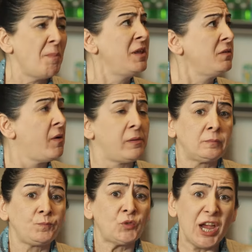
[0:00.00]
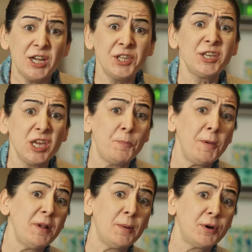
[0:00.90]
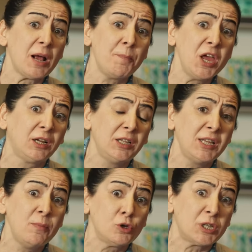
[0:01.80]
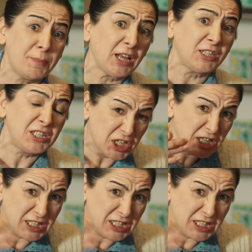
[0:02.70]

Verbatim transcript: Aman elindeki ipi bile bırakmaya akıl edemiyorsa bırak git,